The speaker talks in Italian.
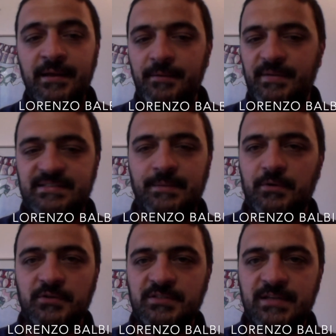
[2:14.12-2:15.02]
ma siamo
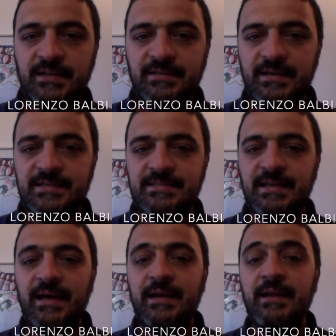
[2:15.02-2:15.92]
costretti a
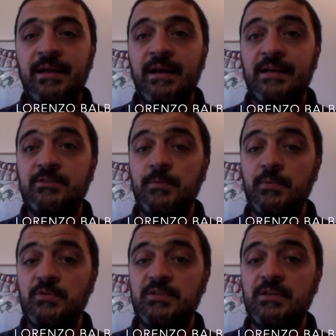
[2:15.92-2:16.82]
restare, assume un
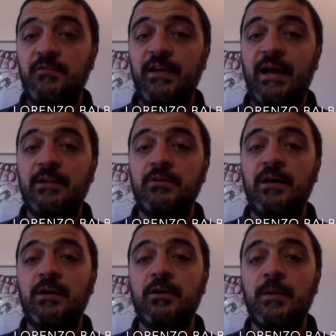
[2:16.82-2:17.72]
significato
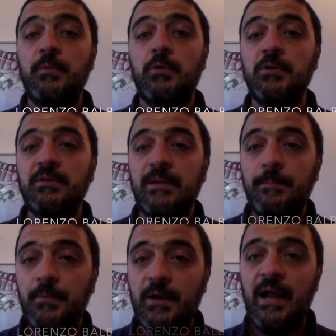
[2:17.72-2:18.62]
ancora più
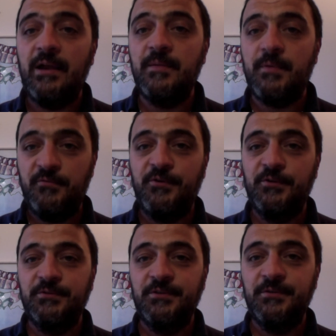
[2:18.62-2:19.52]
contemporaneo e profondo.